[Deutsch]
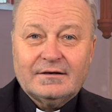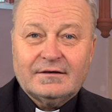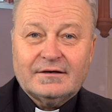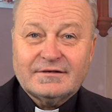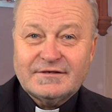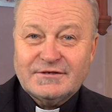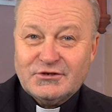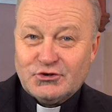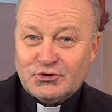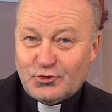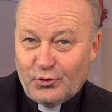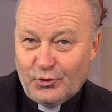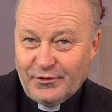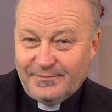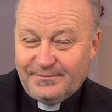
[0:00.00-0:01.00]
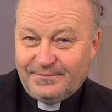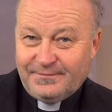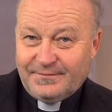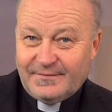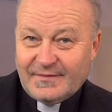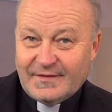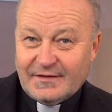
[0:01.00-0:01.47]
Das ist schön,
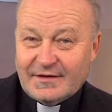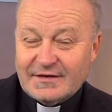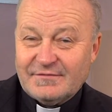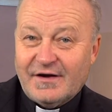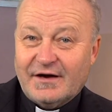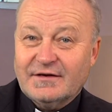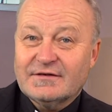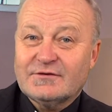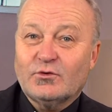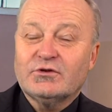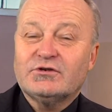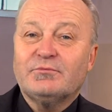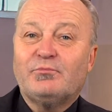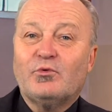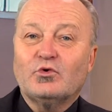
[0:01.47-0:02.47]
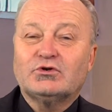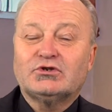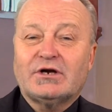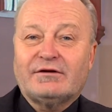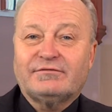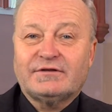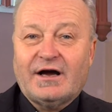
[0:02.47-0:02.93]
dass wir eine solche
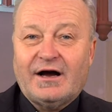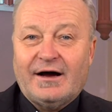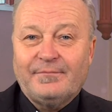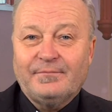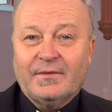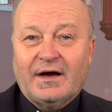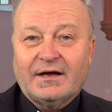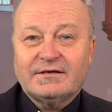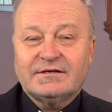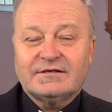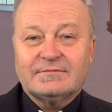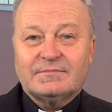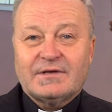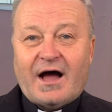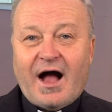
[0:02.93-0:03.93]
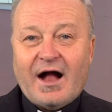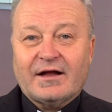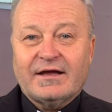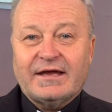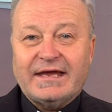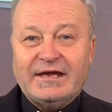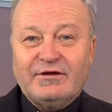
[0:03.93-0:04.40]
Botschaft haben an diesem
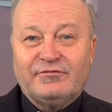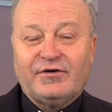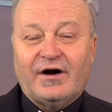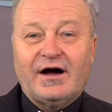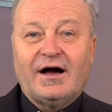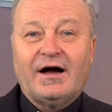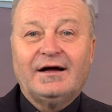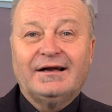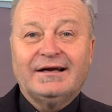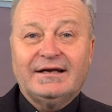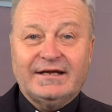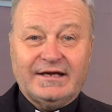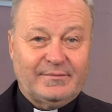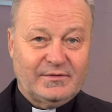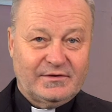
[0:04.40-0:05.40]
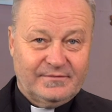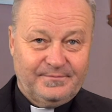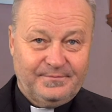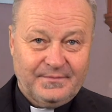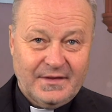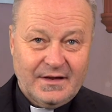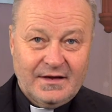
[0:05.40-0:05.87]
Tag. Eva, Leben.
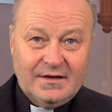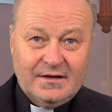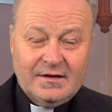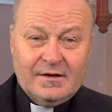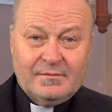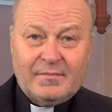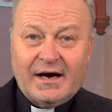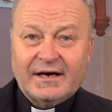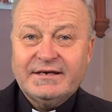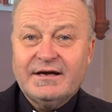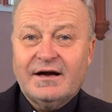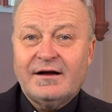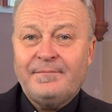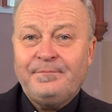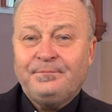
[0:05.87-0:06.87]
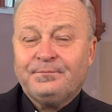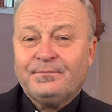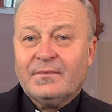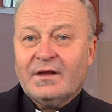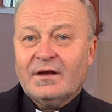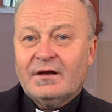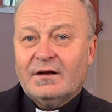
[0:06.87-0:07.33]
Maria
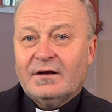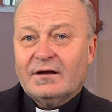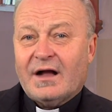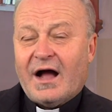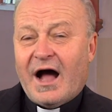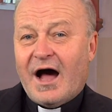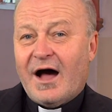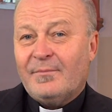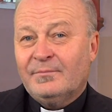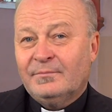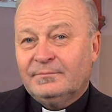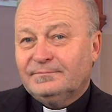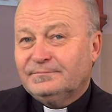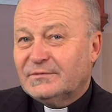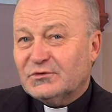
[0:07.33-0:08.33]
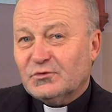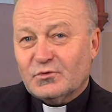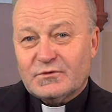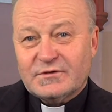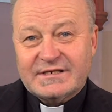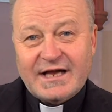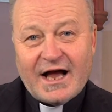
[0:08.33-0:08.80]
kam
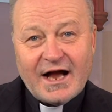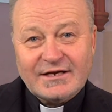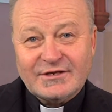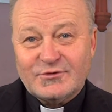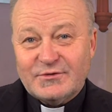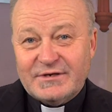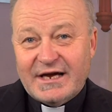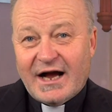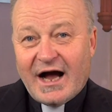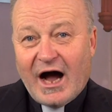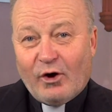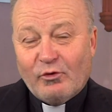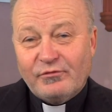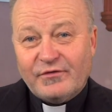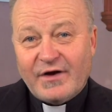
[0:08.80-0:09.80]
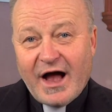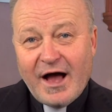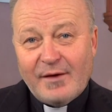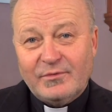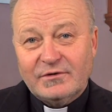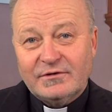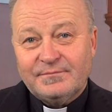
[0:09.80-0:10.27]
sozusagen zu ihrer
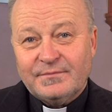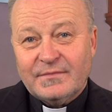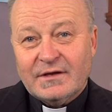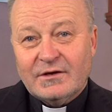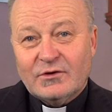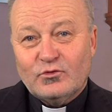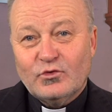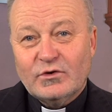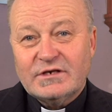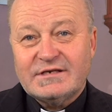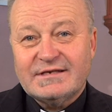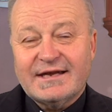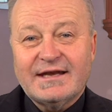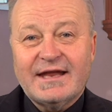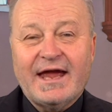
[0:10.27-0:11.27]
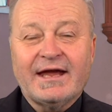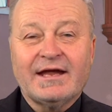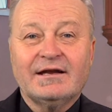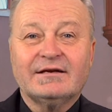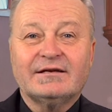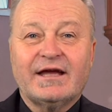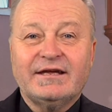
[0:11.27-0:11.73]
Aufgabe, durch den
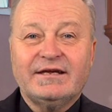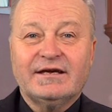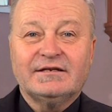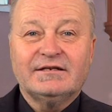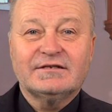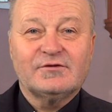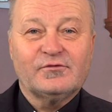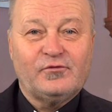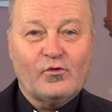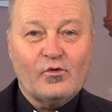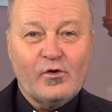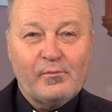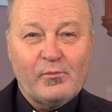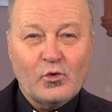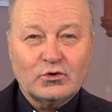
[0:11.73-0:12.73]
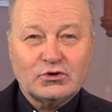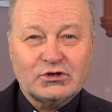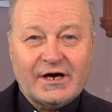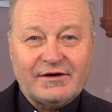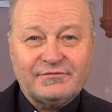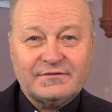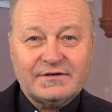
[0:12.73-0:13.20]
Engel, der ihr diese frohe
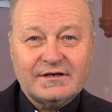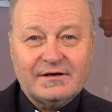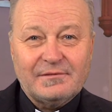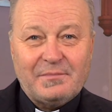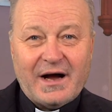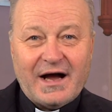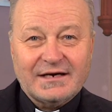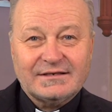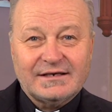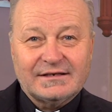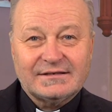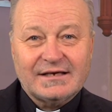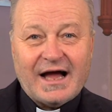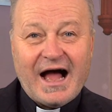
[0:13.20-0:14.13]
Botschaft gebracht hat.